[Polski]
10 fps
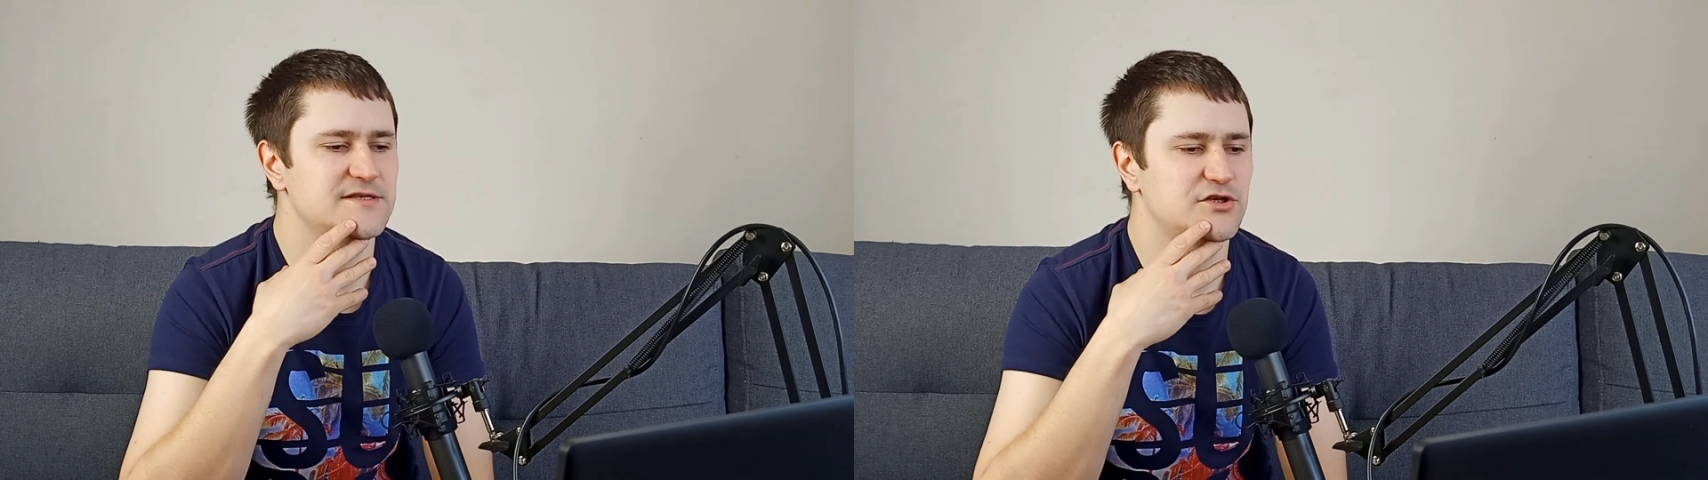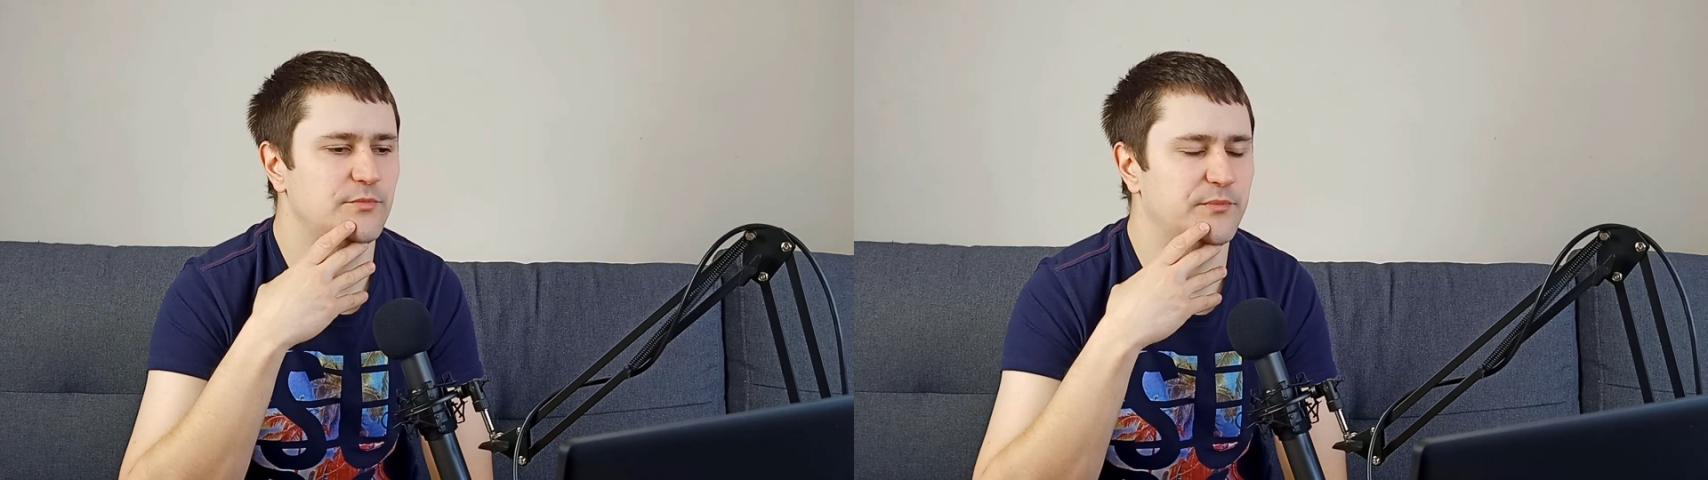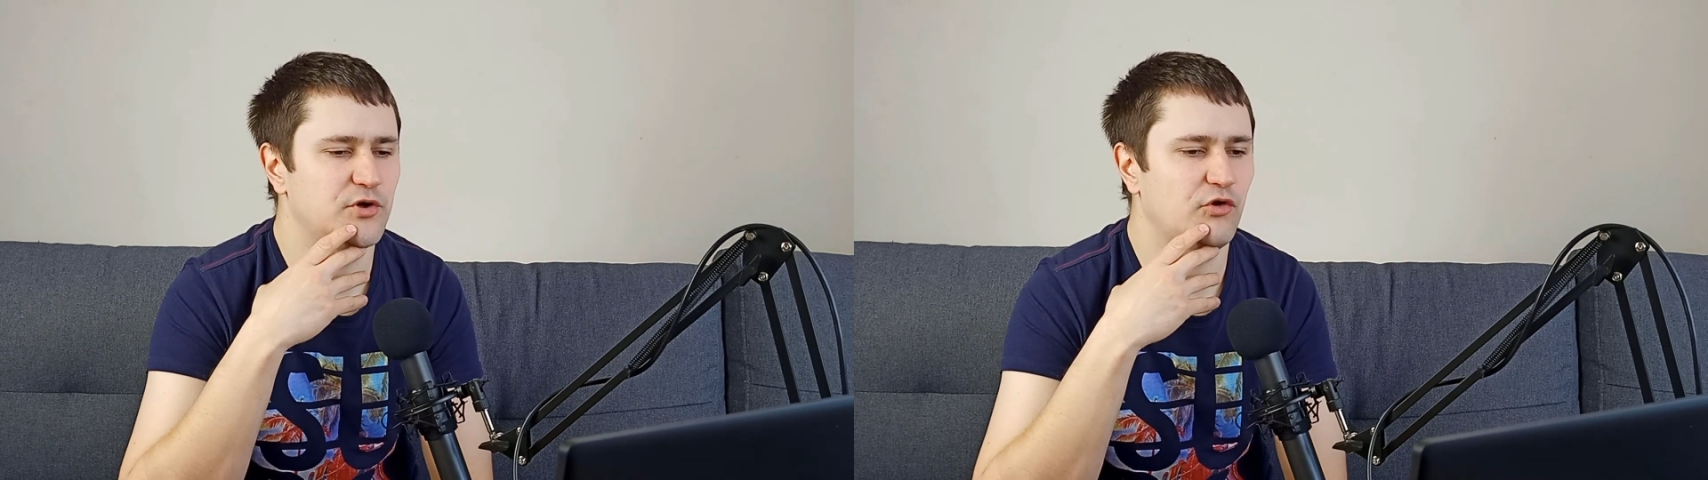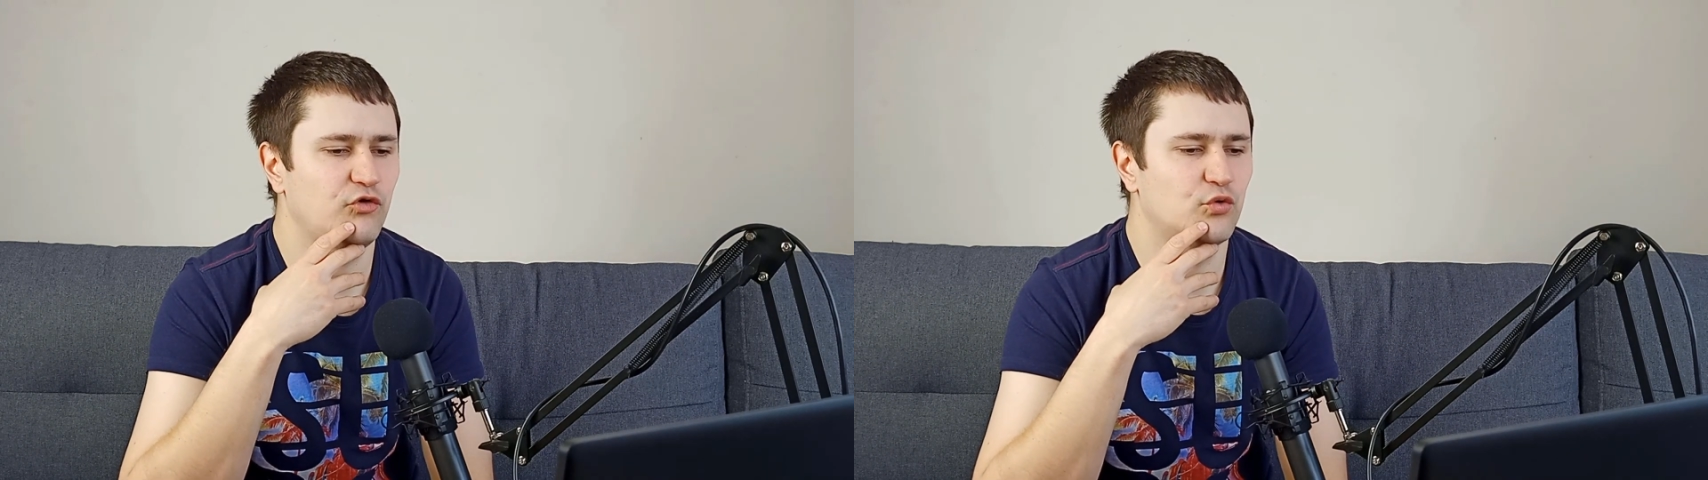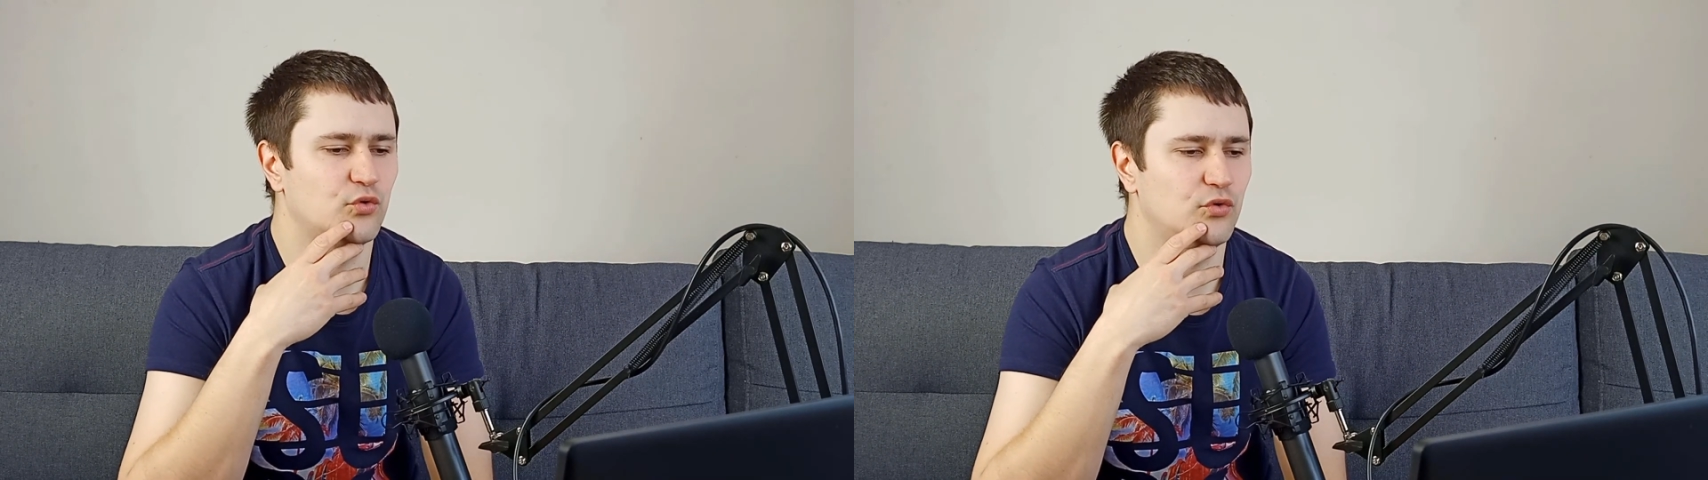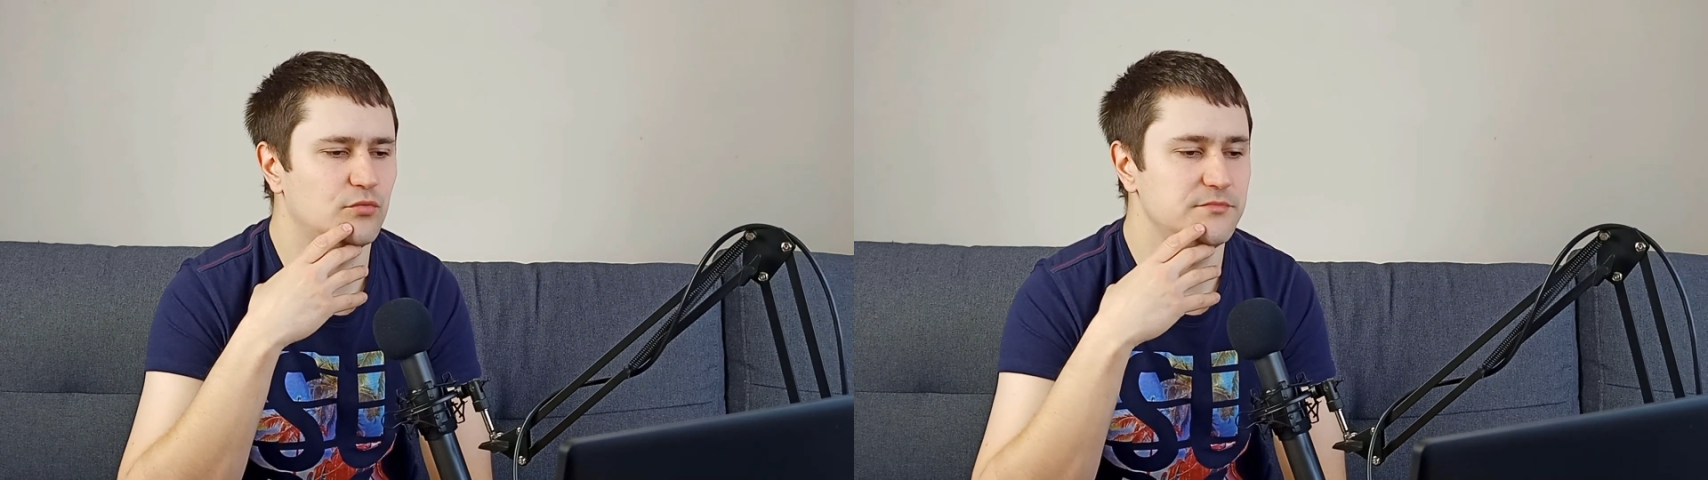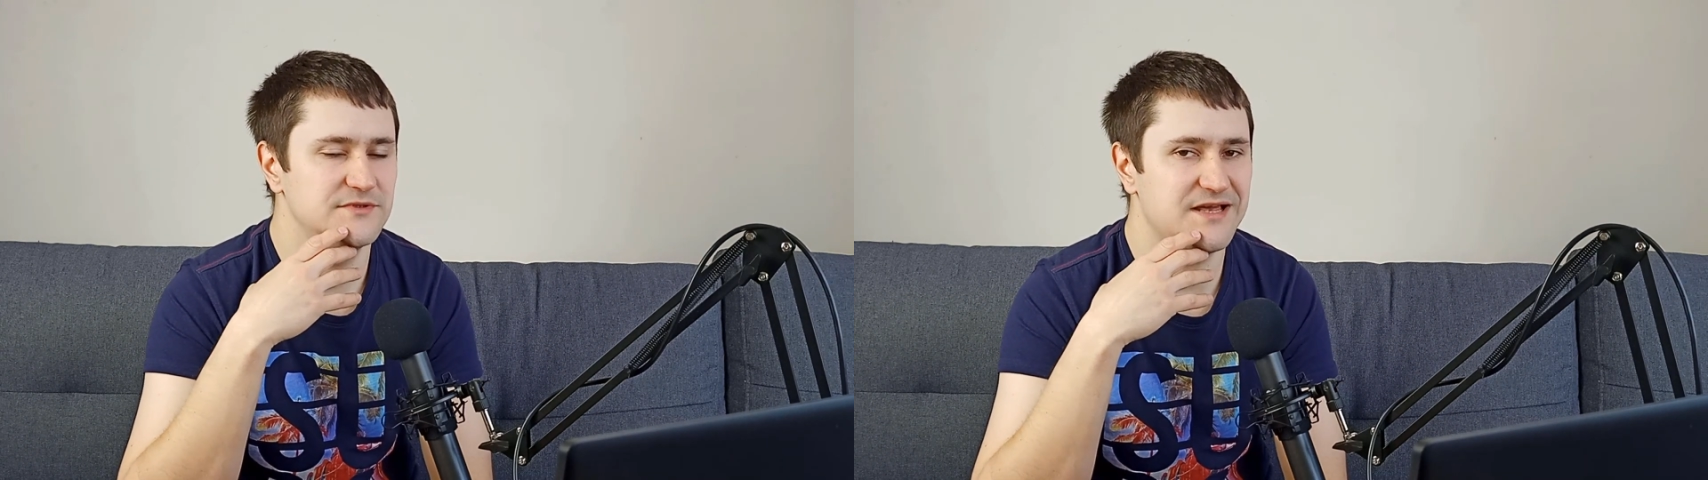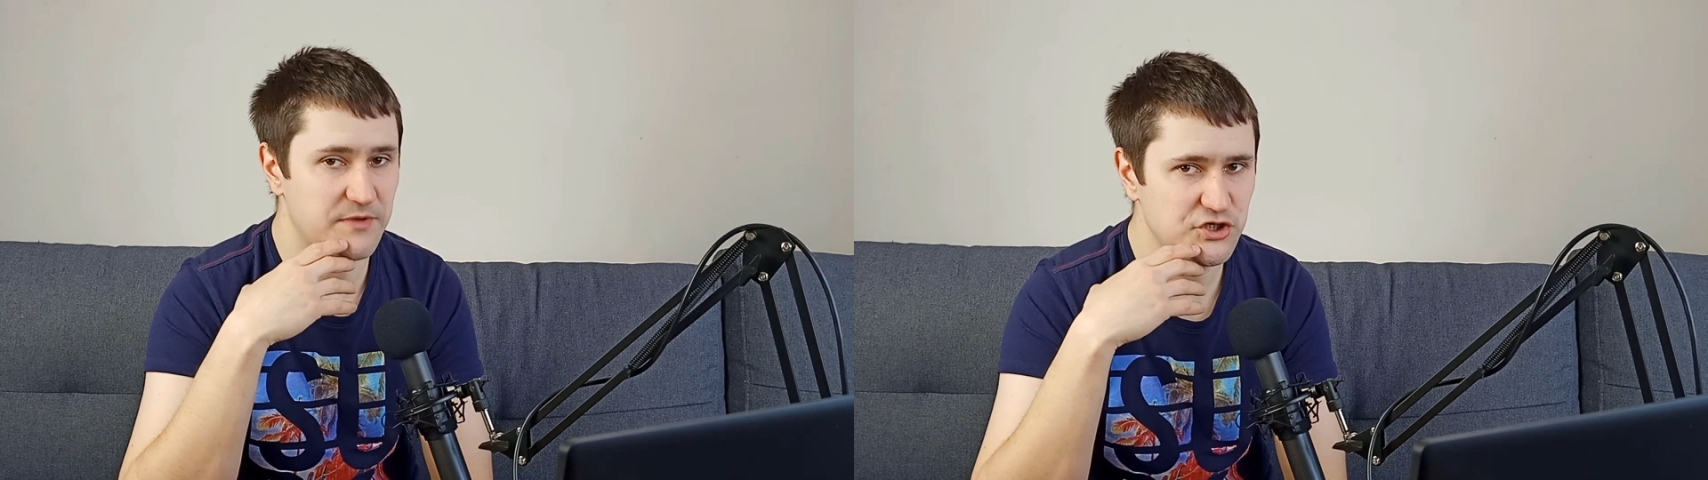jest to po prostu
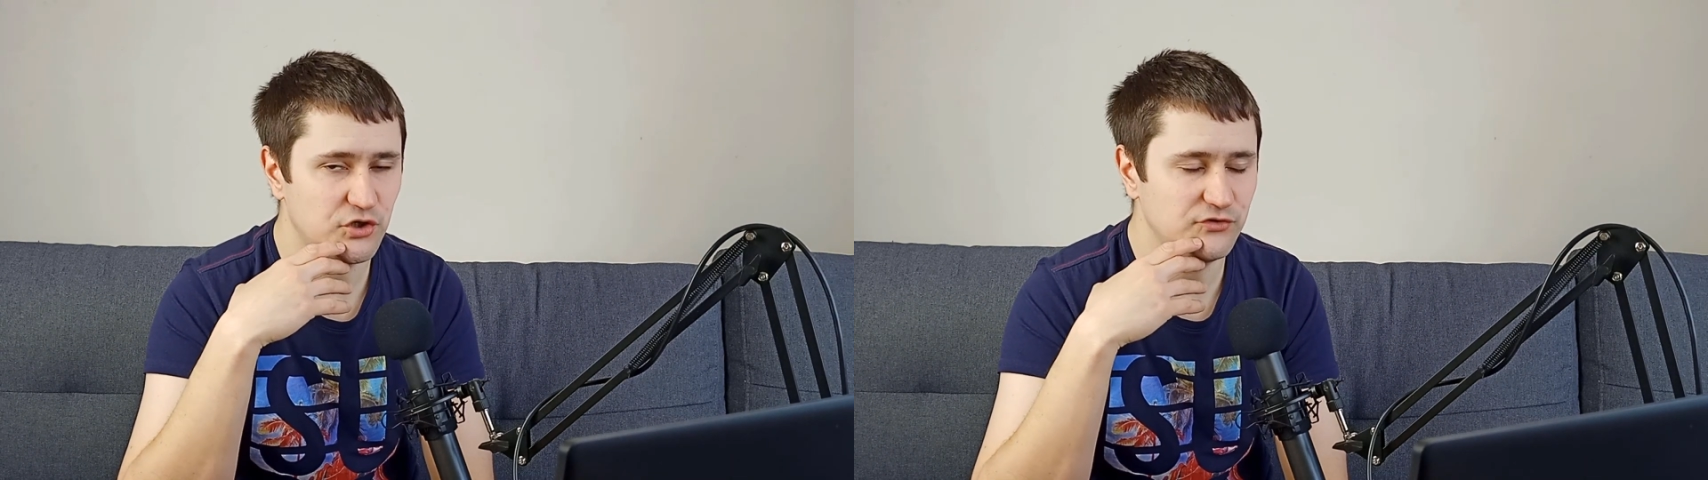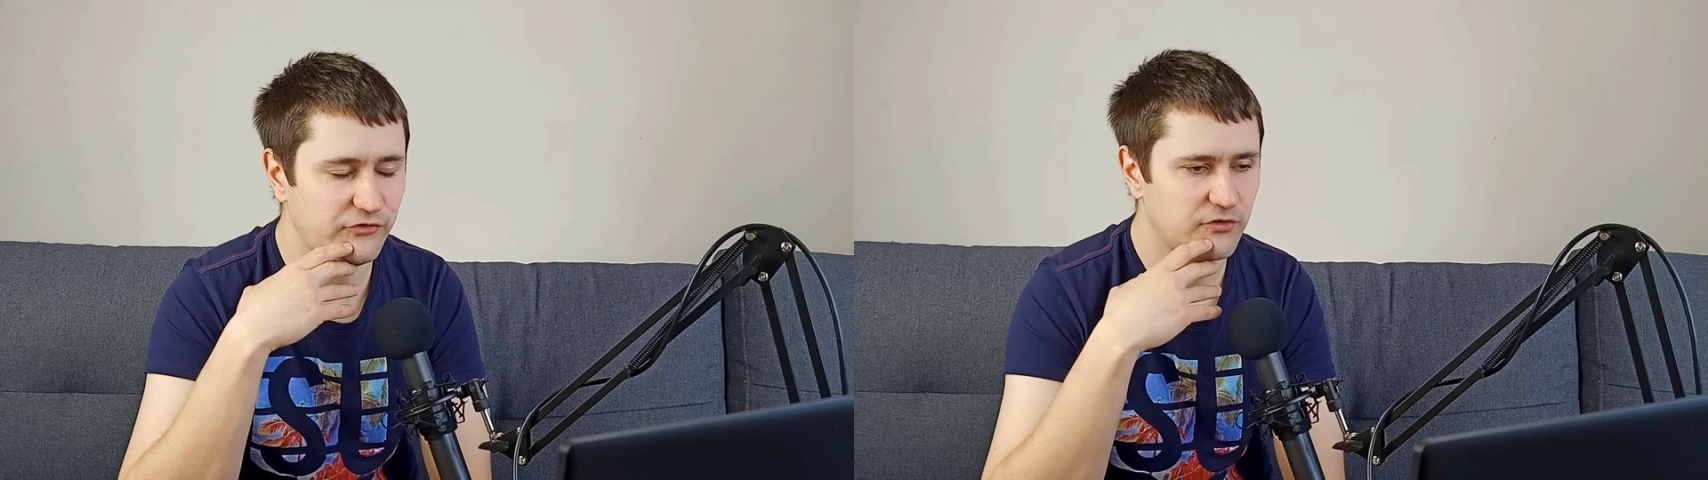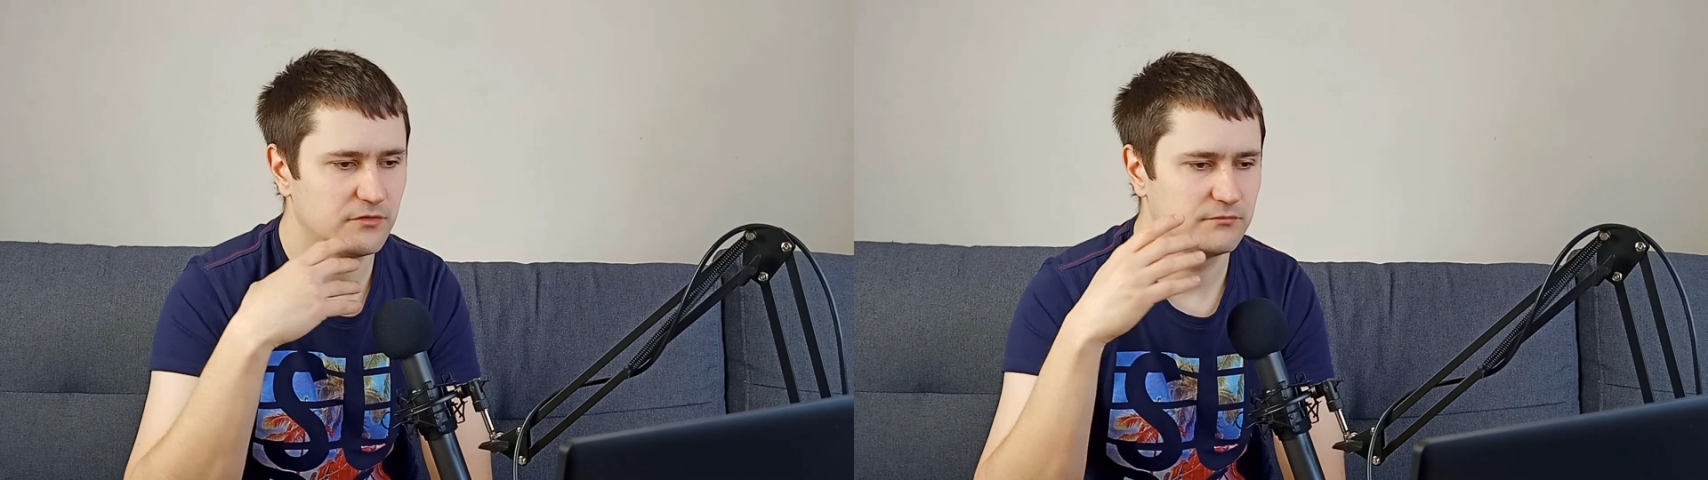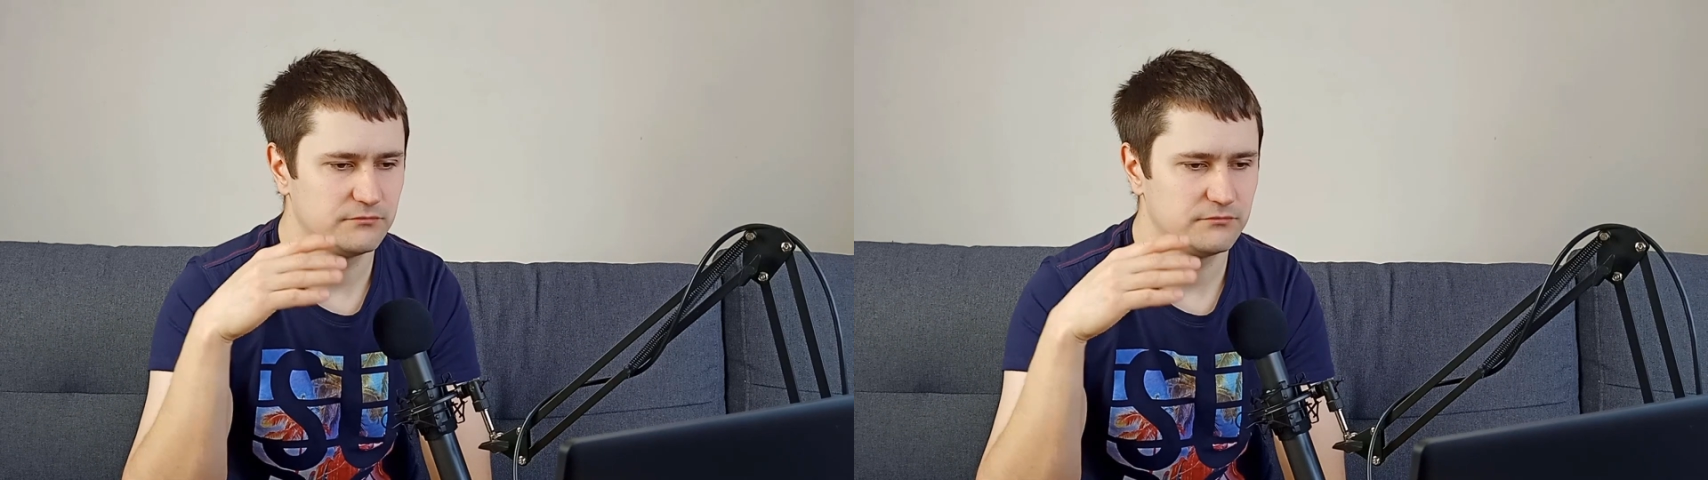za miesiąc,